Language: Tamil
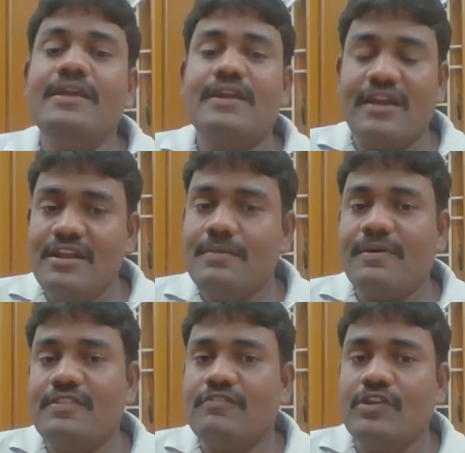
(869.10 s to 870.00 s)

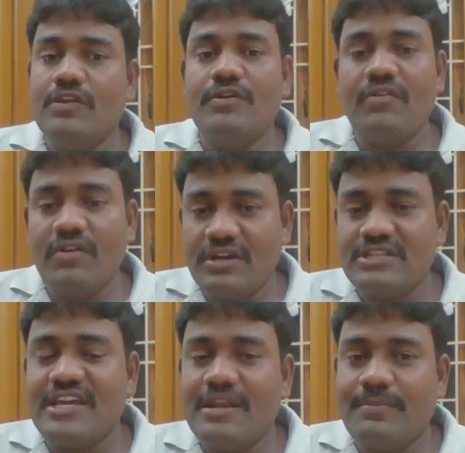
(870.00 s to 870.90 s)
கண்டிப்பாக இந்த வீடியோவை அவங்கக்கிட்ட
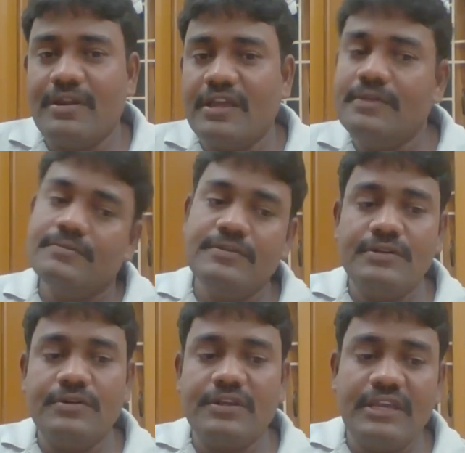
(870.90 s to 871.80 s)
ஷேர் பண்ணுங்கள்
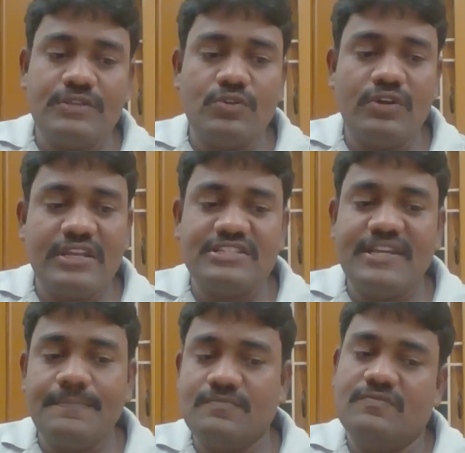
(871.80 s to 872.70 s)
ஓகே ஸோ நெக்ஸ்ட்
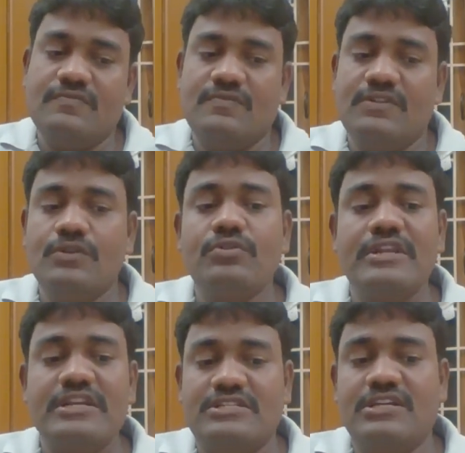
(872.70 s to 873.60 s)
டைம் இன்னொரு
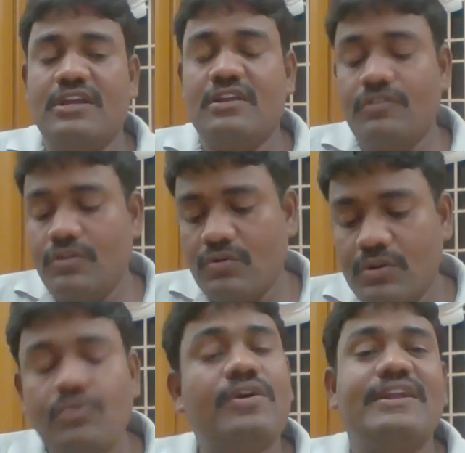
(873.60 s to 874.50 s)
இன்ட்ரெஸ்டிங்கான வீடியோ கூட
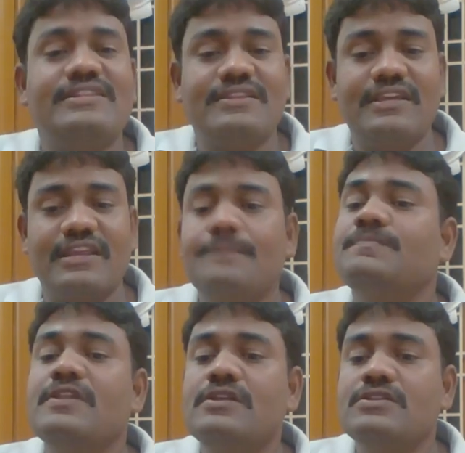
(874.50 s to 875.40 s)
உங்களை நான் சந்திக்கிறேன்
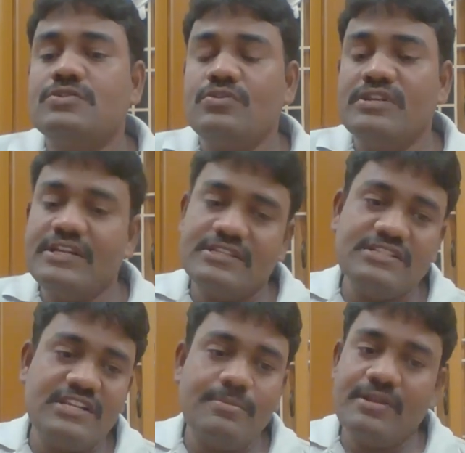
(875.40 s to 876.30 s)
ஸோ லேடிஸ்
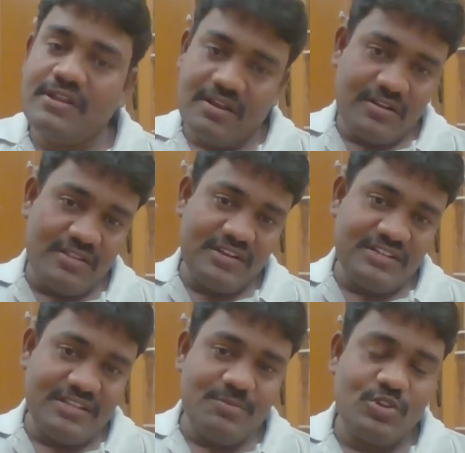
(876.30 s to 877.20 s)
அண்ட் ஜென்மன் அண்ட் ரிதன்
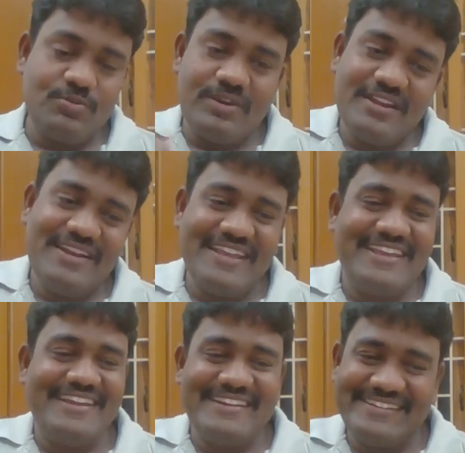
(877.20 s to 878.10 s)
இட்ஸ் அமதுகுமார் டேக்
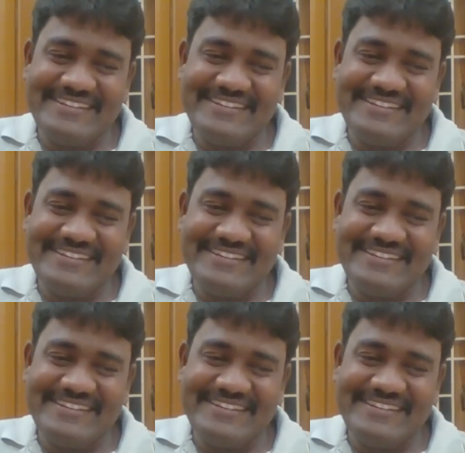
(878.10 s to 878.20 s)
கேர்